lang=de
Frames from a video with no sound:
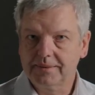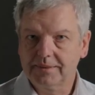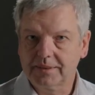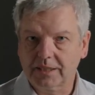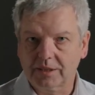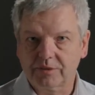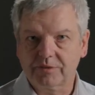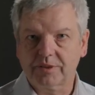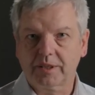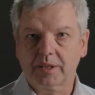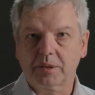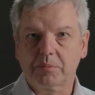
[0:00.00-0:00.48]

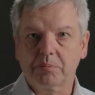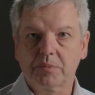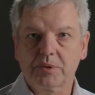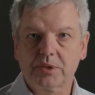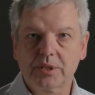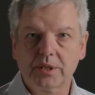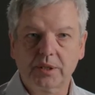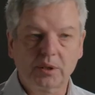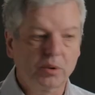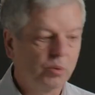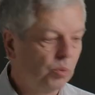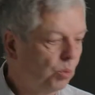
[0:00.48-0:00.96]
dann fragt man
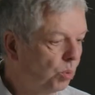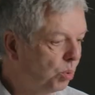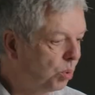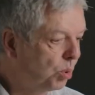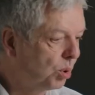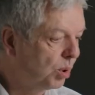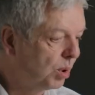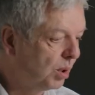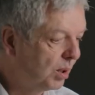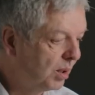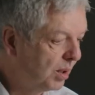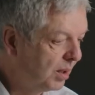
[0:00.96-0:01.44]
sich,
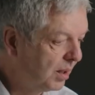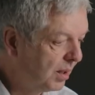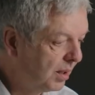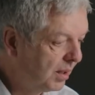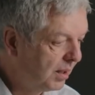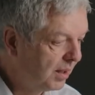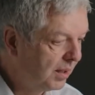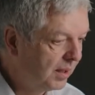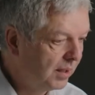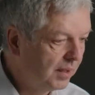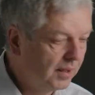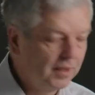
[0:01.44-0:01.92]
huch,
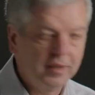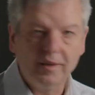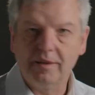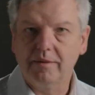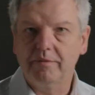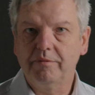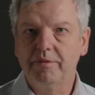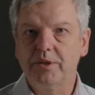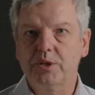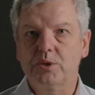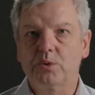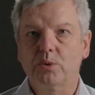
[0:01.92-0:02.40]

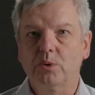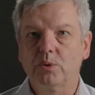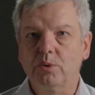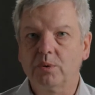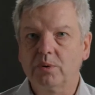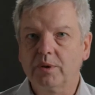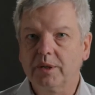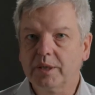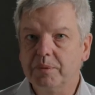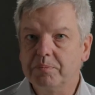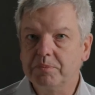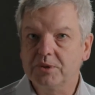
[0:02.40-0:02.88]
wieso
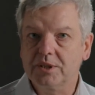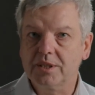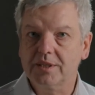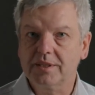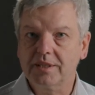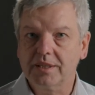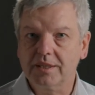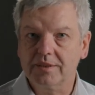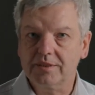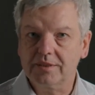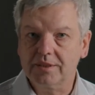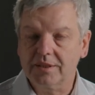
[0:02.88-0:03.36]
gibt es
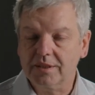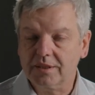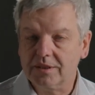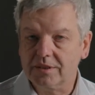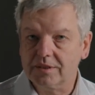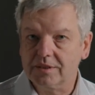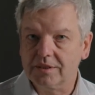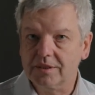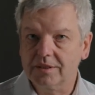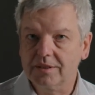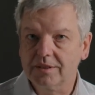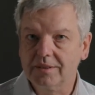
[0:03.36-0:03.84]
das jetzt
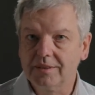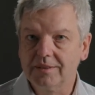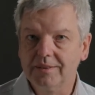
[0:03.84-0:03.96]
erst?